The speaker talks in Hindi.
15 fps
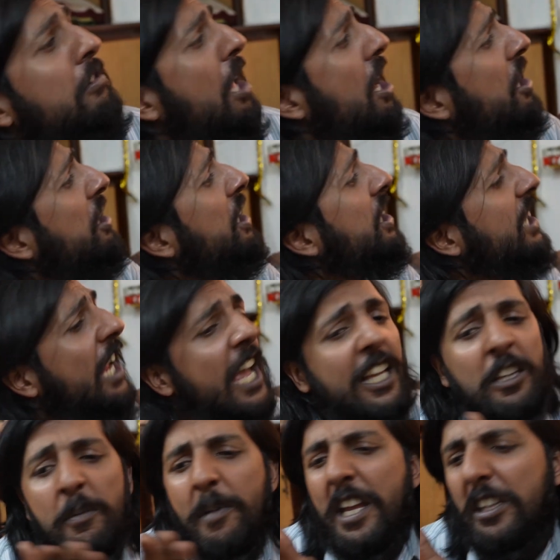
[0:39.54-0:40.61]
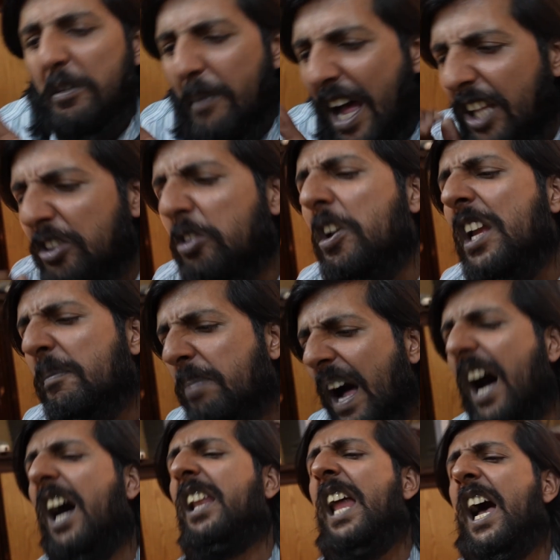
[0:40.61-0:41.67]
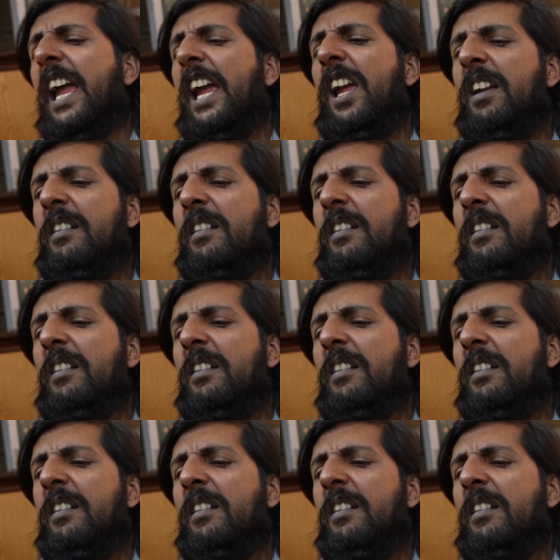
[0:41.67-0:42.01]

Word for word: तहरीक आदम एतम तो एक बहाना है